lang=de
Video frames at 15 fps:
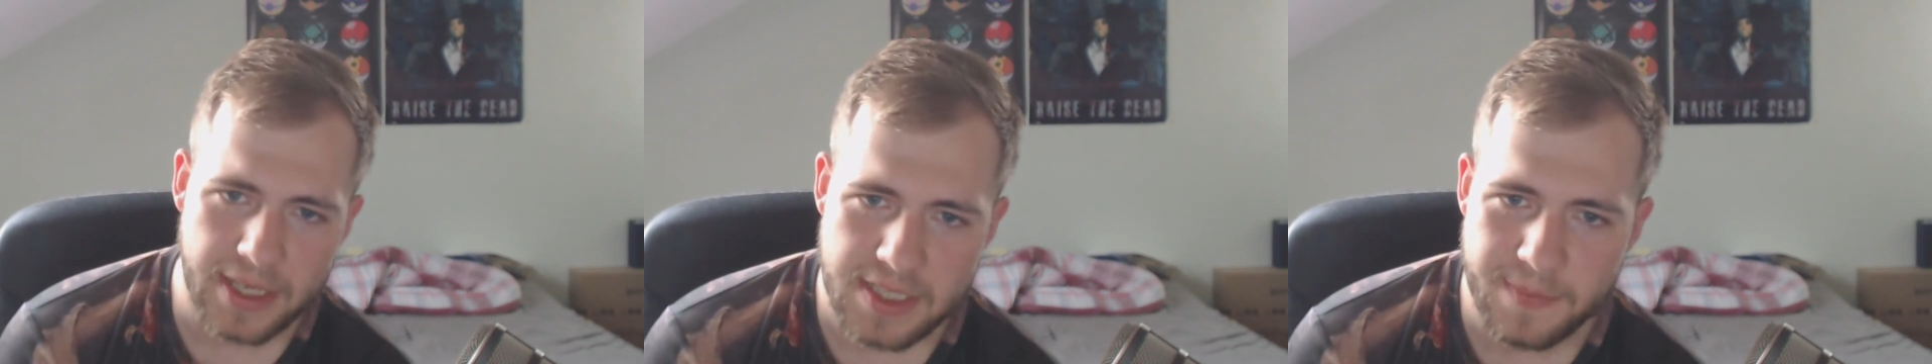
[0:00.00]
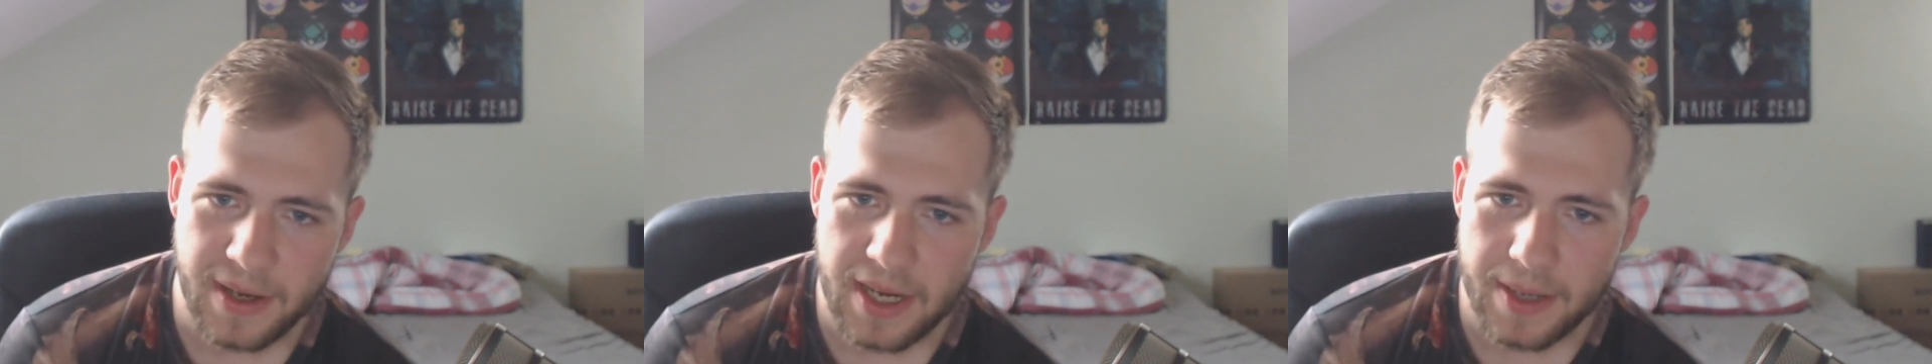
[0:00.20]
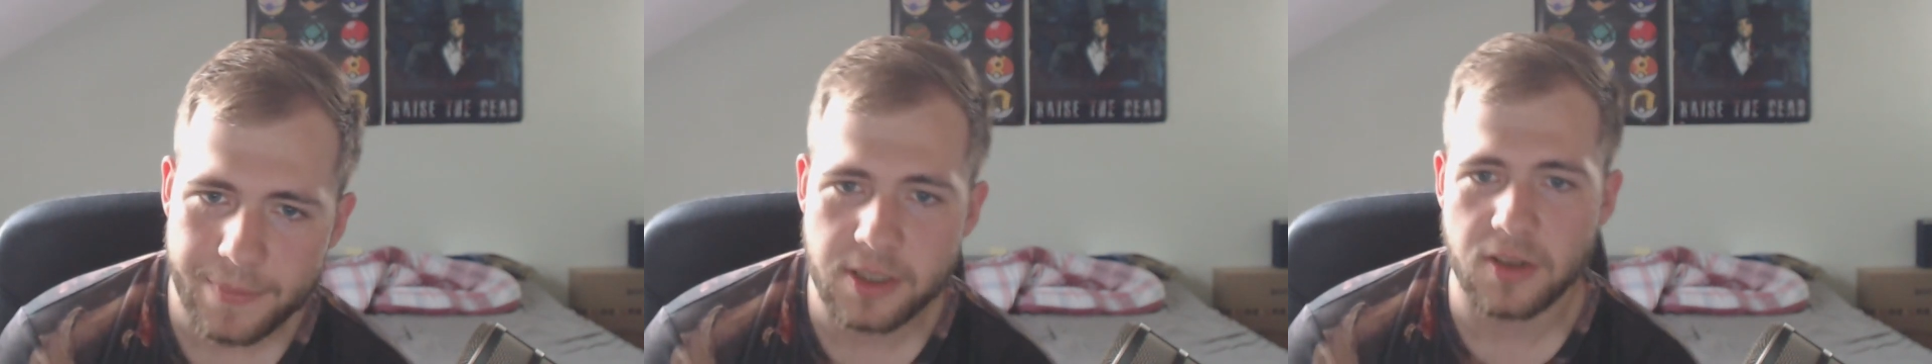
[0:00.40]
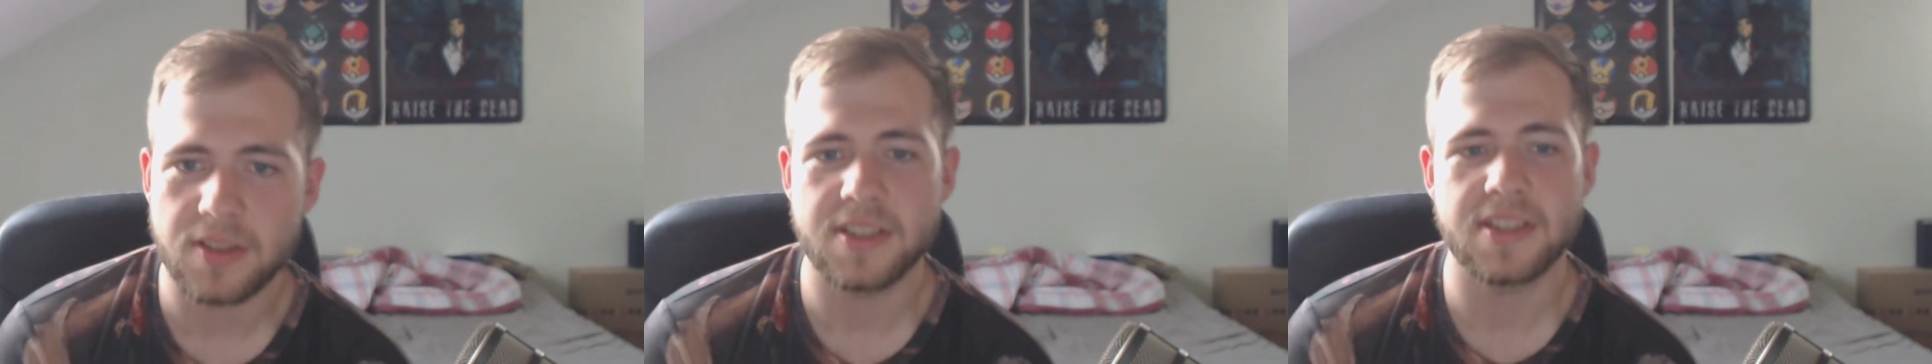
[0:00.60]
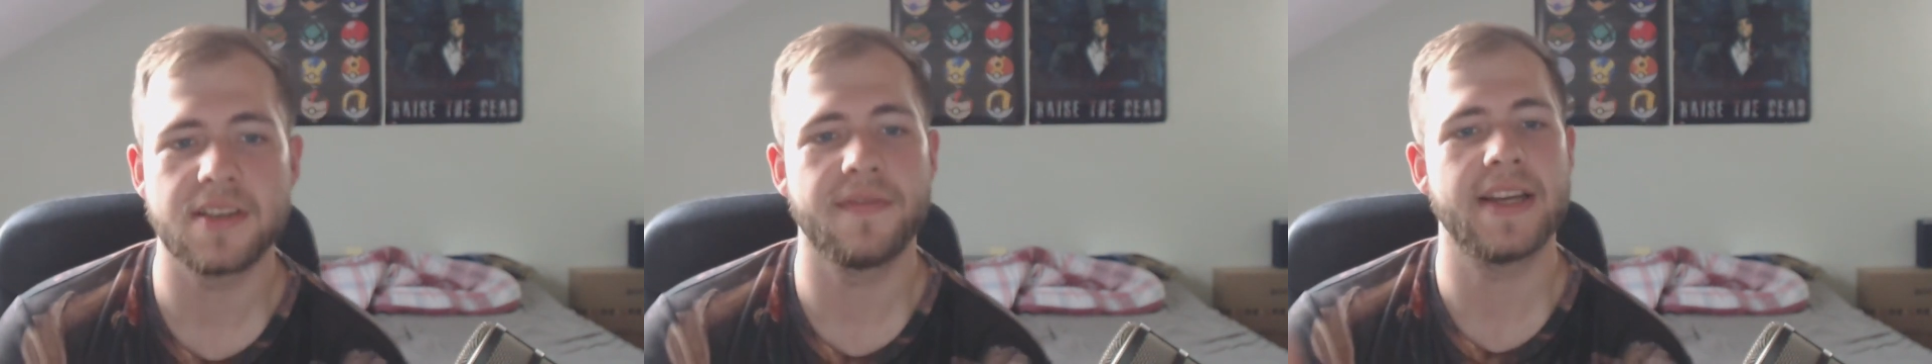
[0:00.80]
Ich mache aber
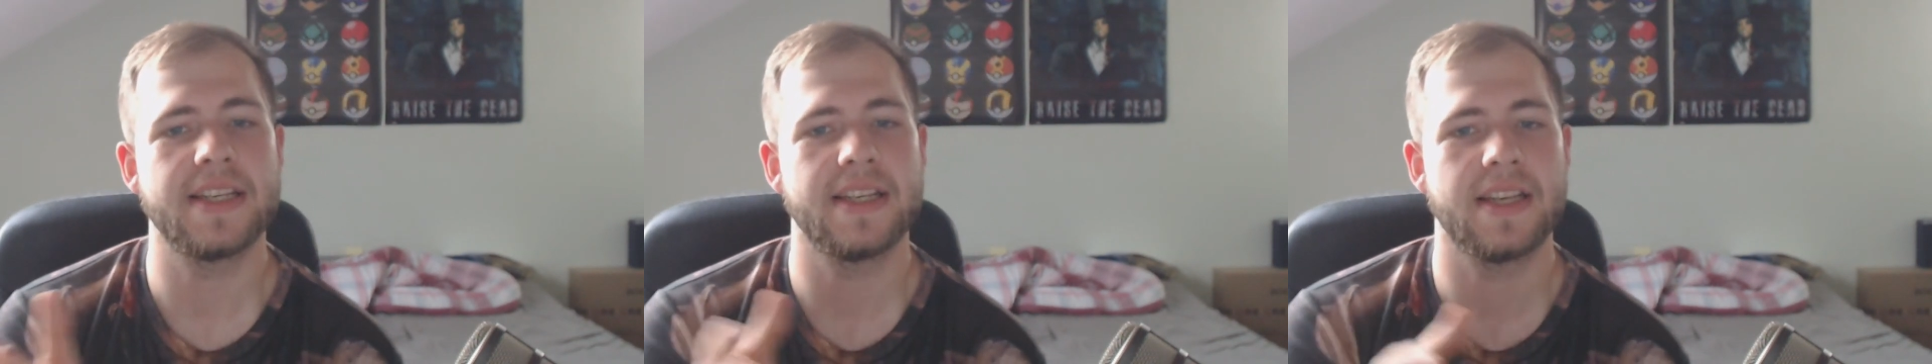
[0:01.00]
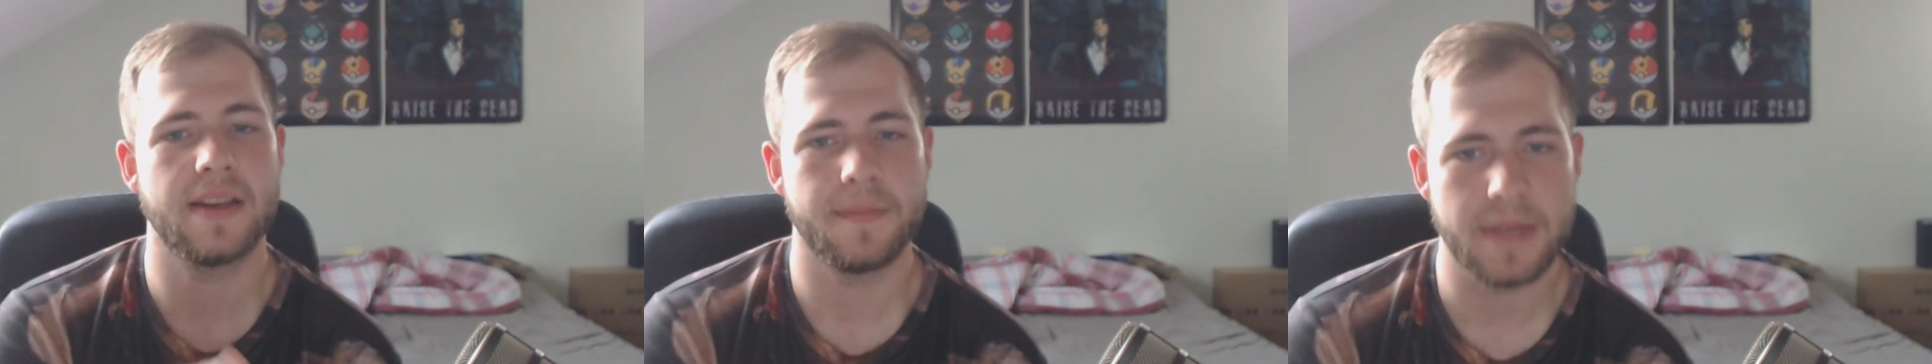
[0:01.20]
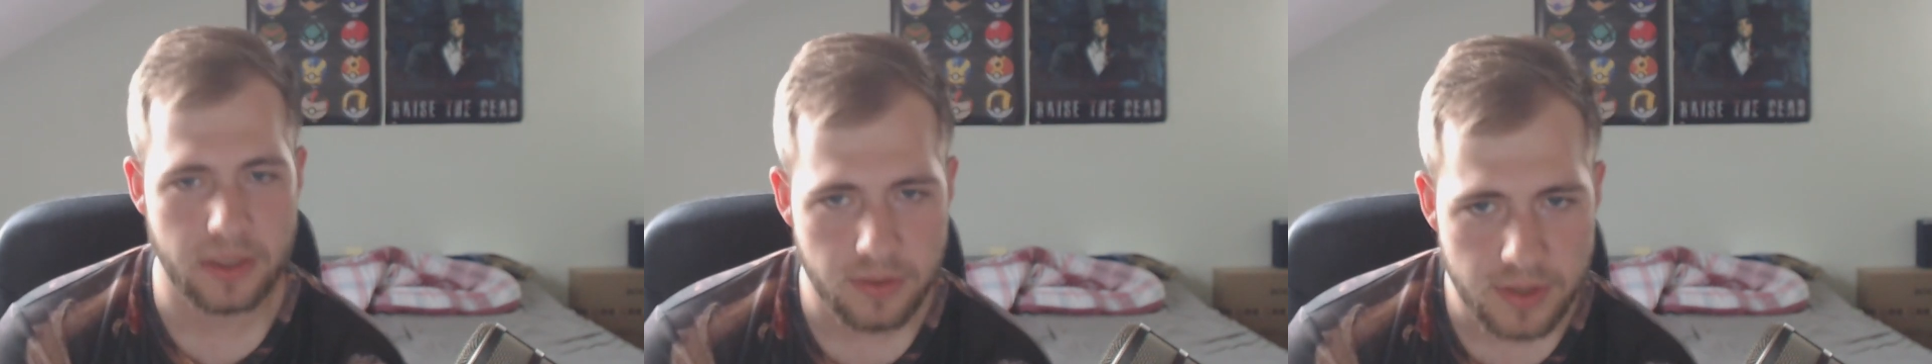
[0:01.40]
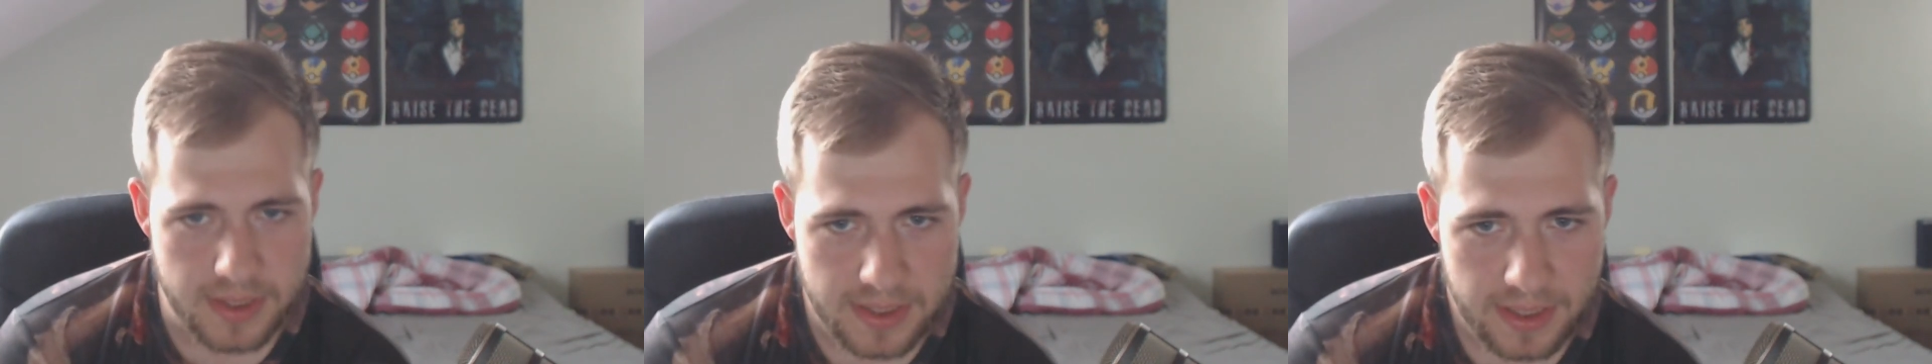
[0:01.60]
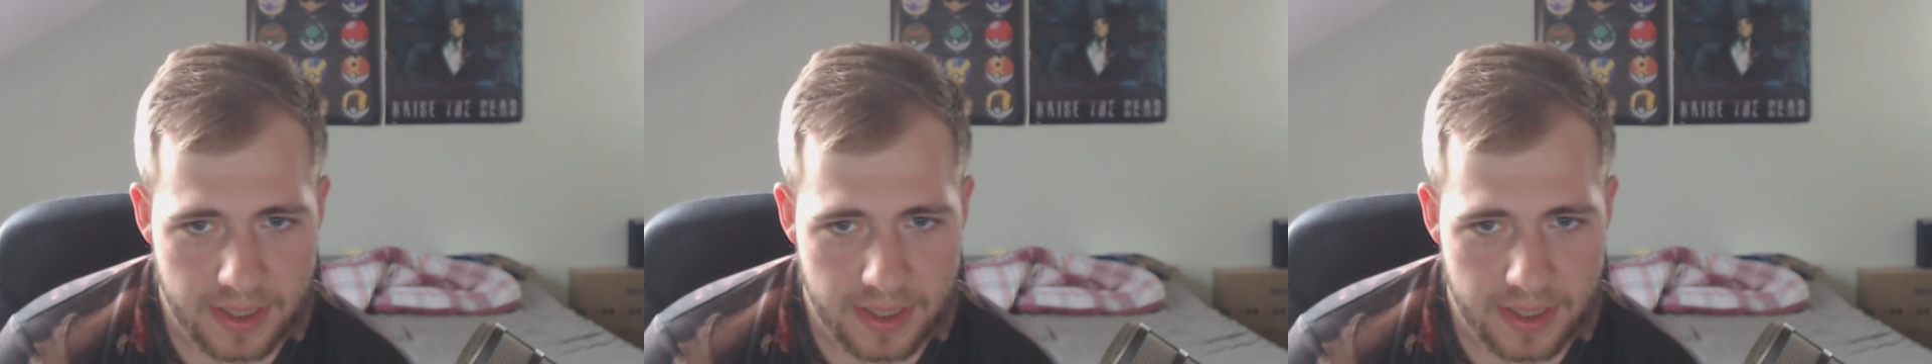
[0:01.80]
trotzdem weiter den Minus.